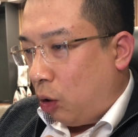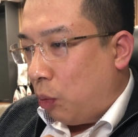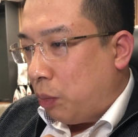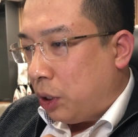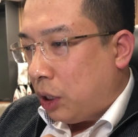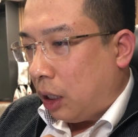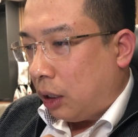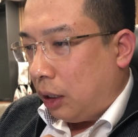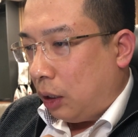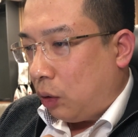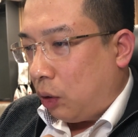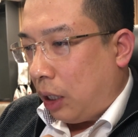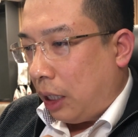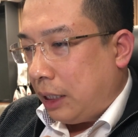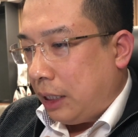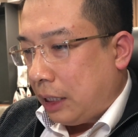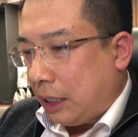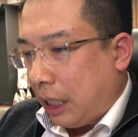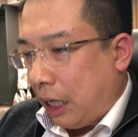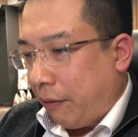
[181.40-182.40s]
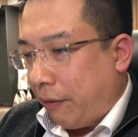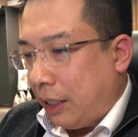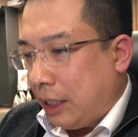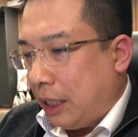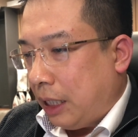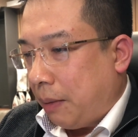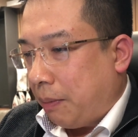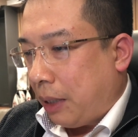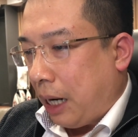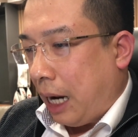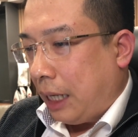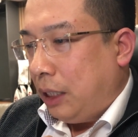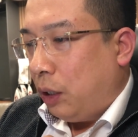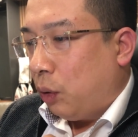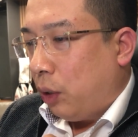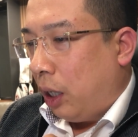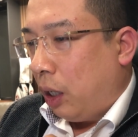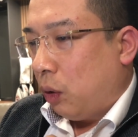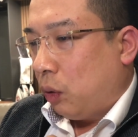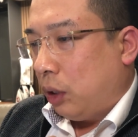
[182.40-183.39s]
hôm trước thì tôi đã chia sẻ với anh chị em khá
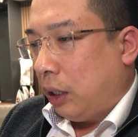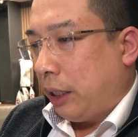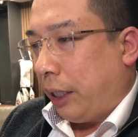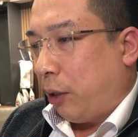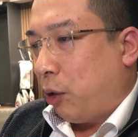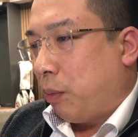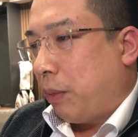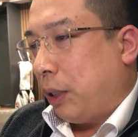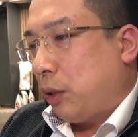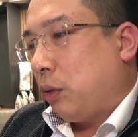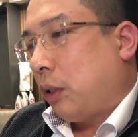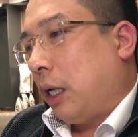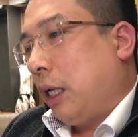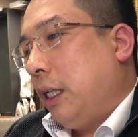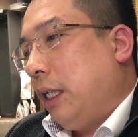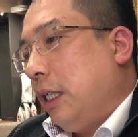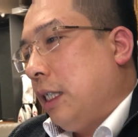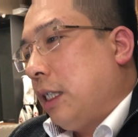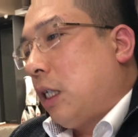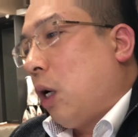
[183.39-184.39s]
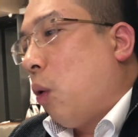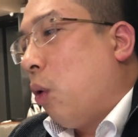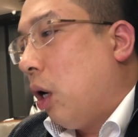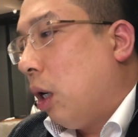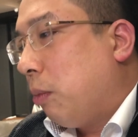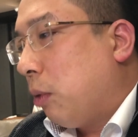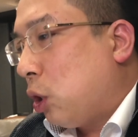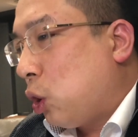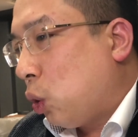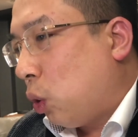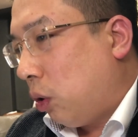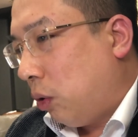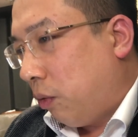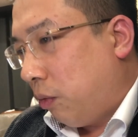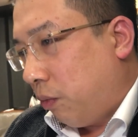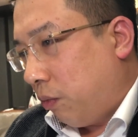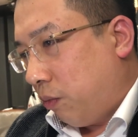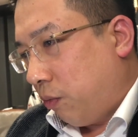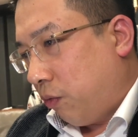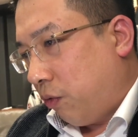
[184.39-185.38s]
nhiều điều thì ngày hôm nay chúng ta đi đi sâu hơn một chút
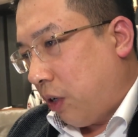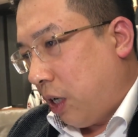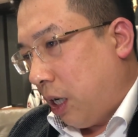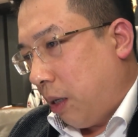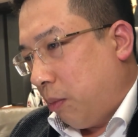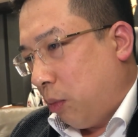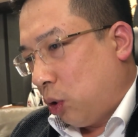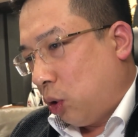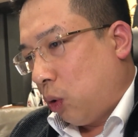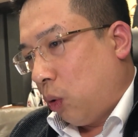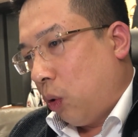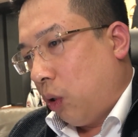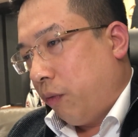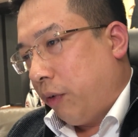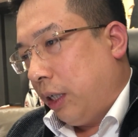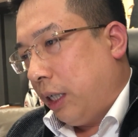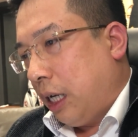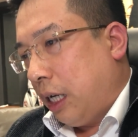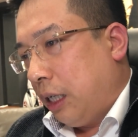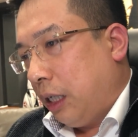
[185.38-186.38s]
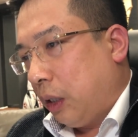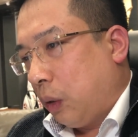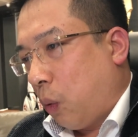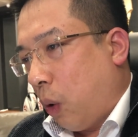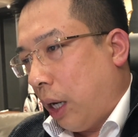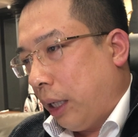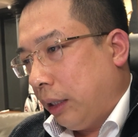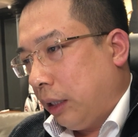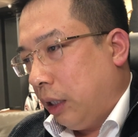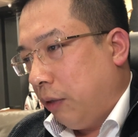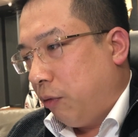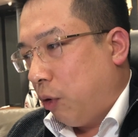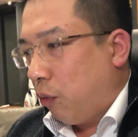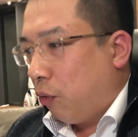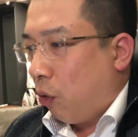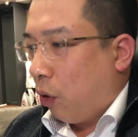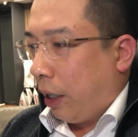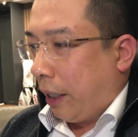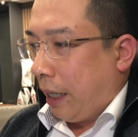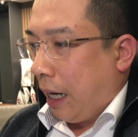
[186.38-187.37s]
về một số cái vấn đề liên quan tới
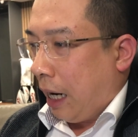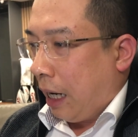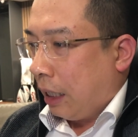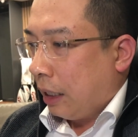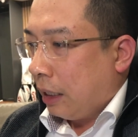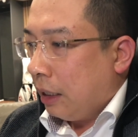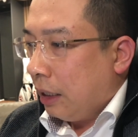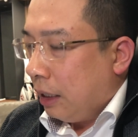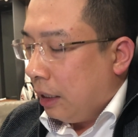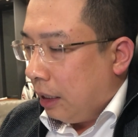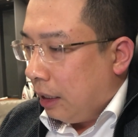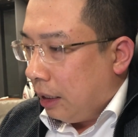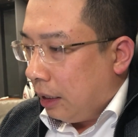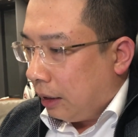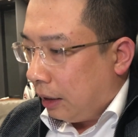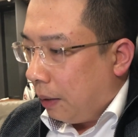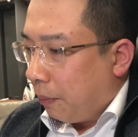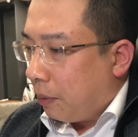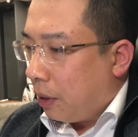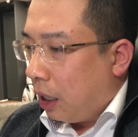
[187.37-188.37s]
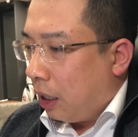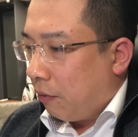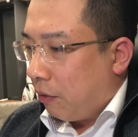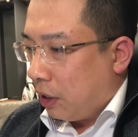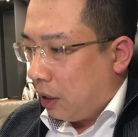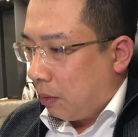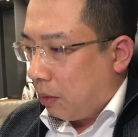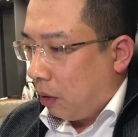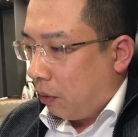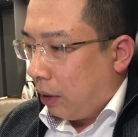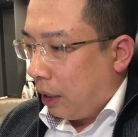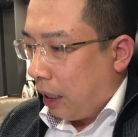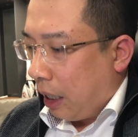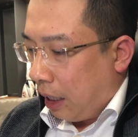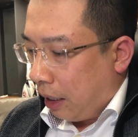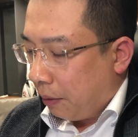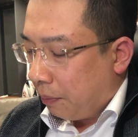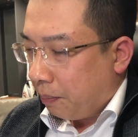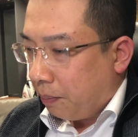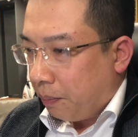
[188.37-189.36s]
phục vụ khách hàng tiếp cận và chăm sóc khách
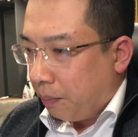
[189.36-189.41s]
hàng